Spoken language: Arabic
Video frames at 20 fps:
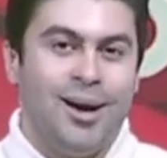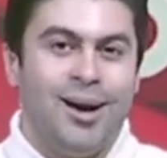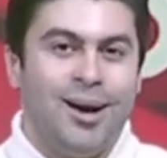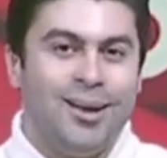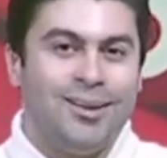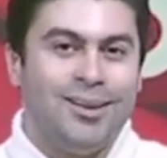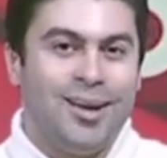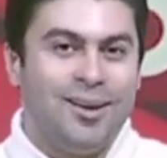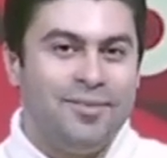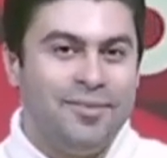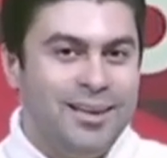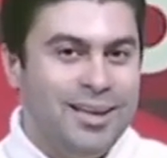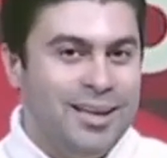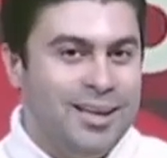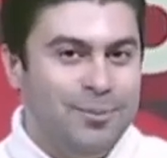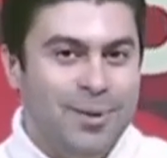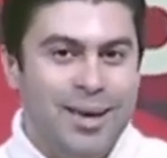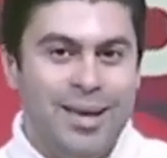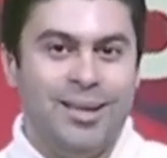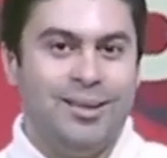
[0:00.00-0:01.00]
اضعف
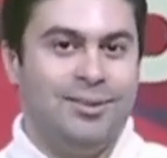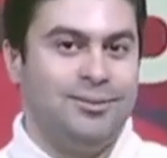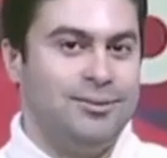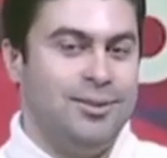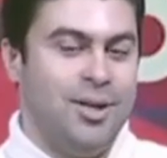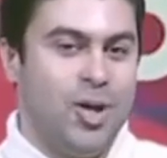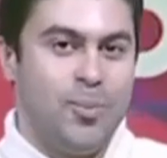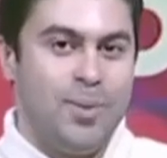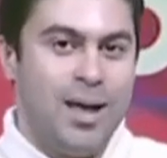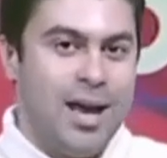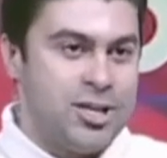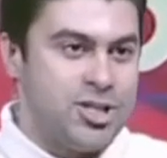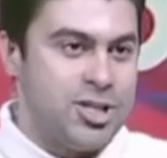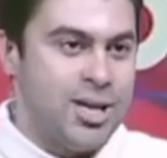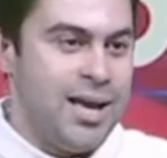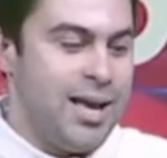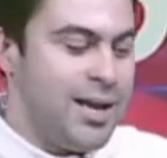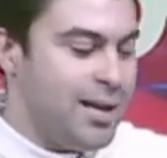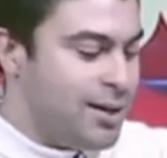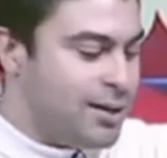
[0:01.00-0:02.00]
الايمان لو معكش
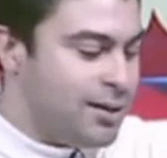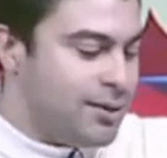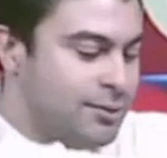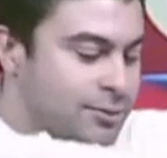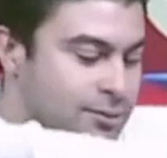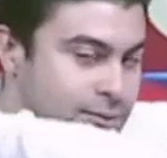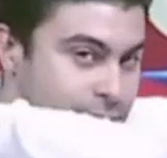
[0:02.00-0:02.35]
حاجه